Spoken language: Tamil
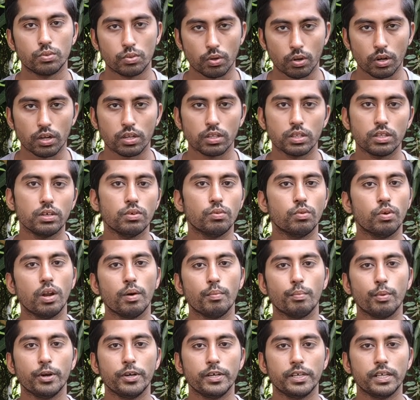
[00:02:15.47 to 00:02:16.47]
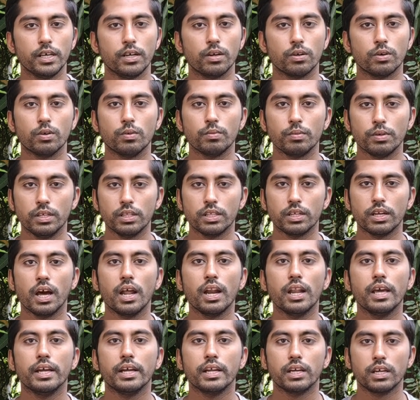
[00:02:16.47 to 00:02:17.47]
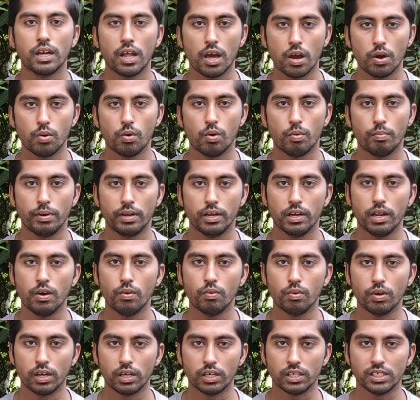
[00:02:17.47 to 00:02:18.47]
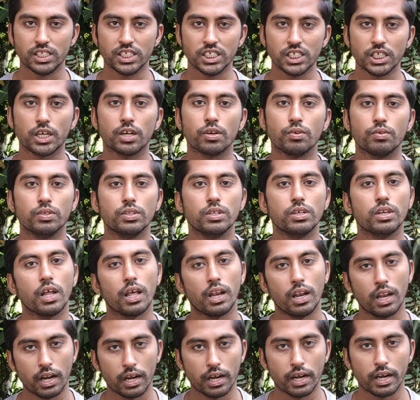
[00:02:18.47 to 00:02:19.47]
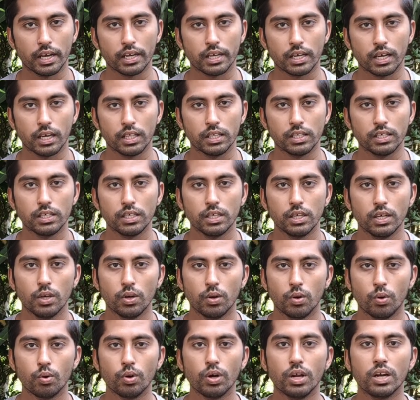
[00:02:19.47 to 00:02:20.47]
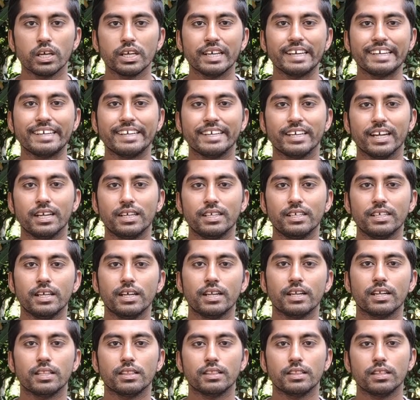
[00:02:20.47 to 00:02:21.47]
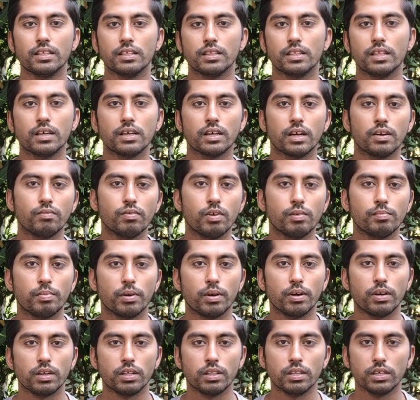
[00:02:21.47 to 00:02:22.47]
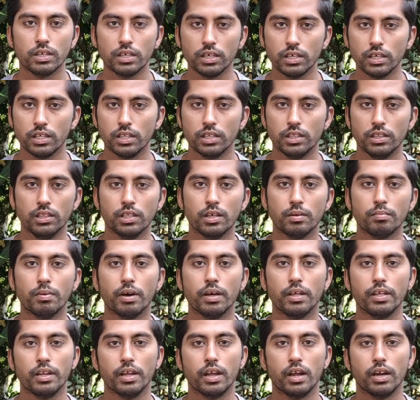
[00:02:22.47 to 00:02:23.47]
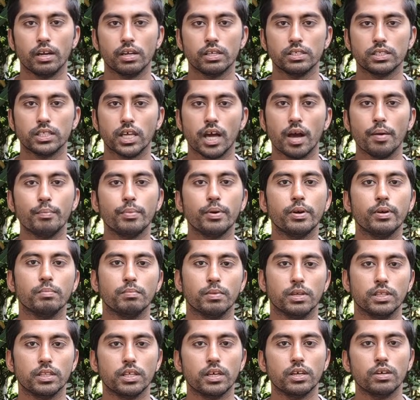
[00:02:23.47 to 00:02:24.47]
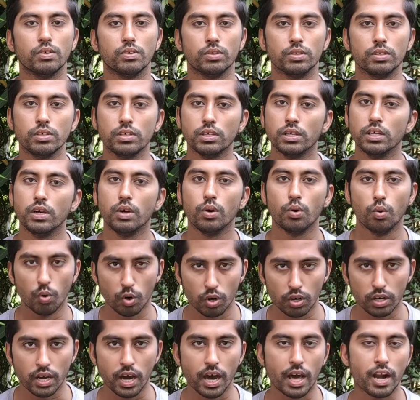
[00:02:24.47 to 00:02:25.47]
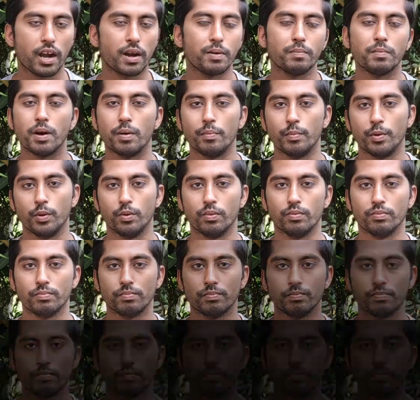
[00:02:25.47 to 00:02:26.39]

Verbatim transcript: தொடர்ந்து உள்ள போயிட்டே இருக்கும் இதனால என்ன ஆகும் அப்படின்னா உங்களுக்கு ஜீரணம் வந்து நல்லா நடக்காது உங்களுக்கு கெட்ட ரத்தத்தை கன்வெர்ட் பண்றதுக்கு இந்த மாதிரியான சாப்பிடும் மெத்தட் வந்து ஒரு காரணமா அமையும்